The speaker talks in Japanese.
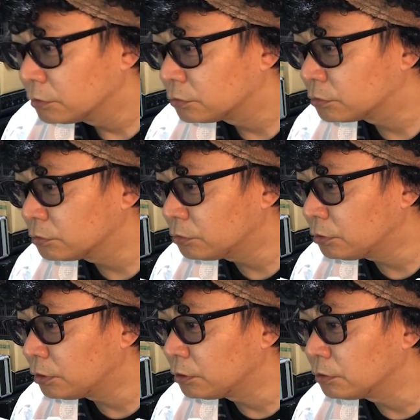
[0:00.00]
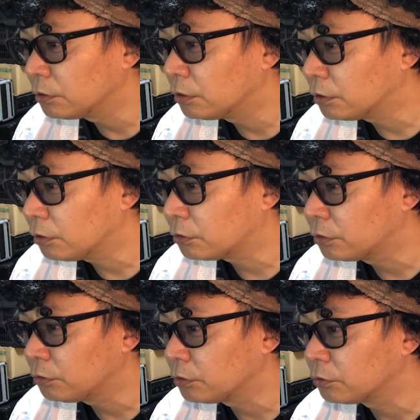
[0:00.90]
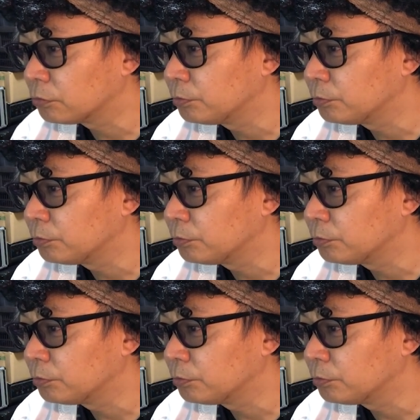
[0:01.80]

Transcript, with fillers: すごい上がってるけど